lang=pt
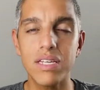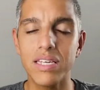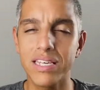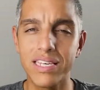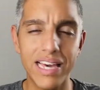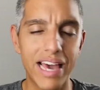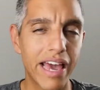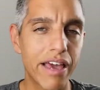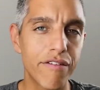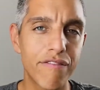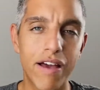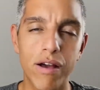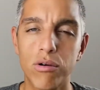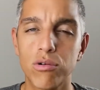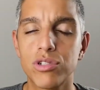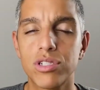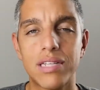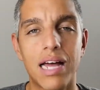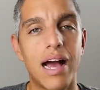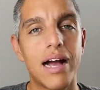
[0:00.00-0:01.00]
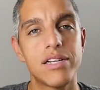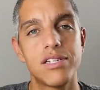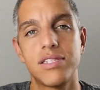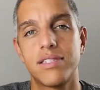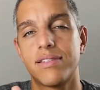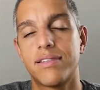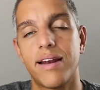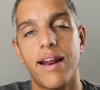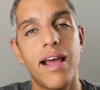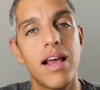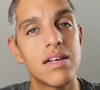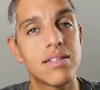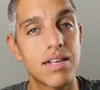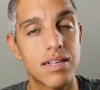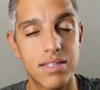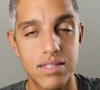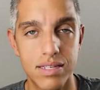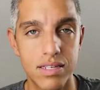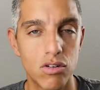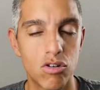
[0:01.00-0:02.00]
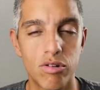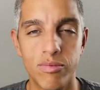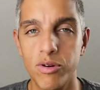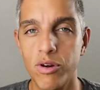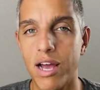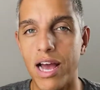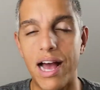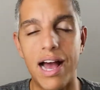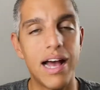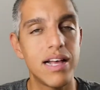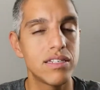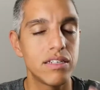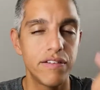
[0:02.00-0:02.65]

que aí vai custar de 3 a 5 mil reais,